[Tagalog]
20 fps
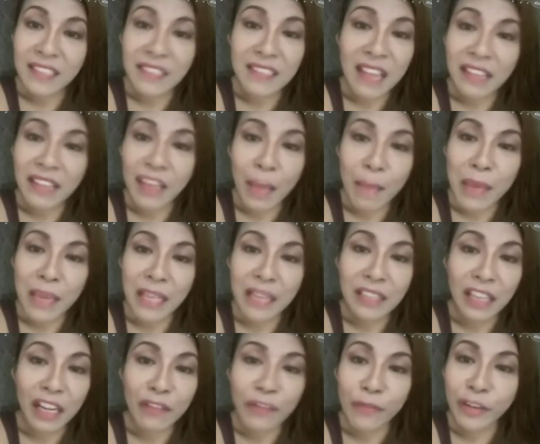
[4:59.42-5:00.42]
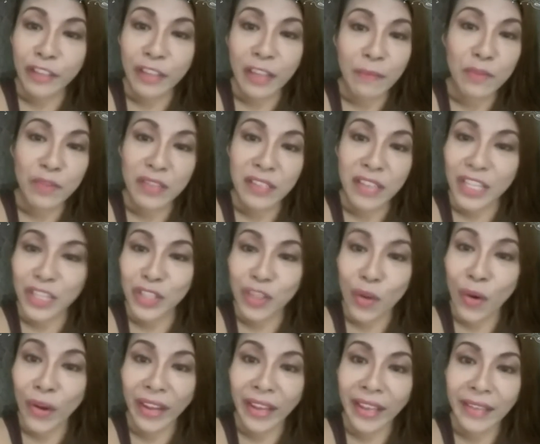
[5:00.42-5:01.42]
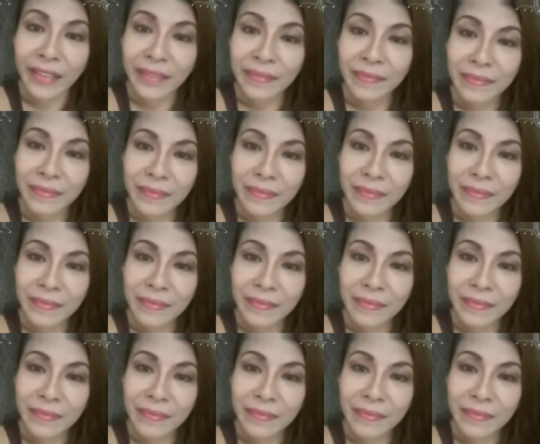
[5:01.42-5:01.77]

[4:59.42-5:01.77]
It's not a big deal for them to say sorry.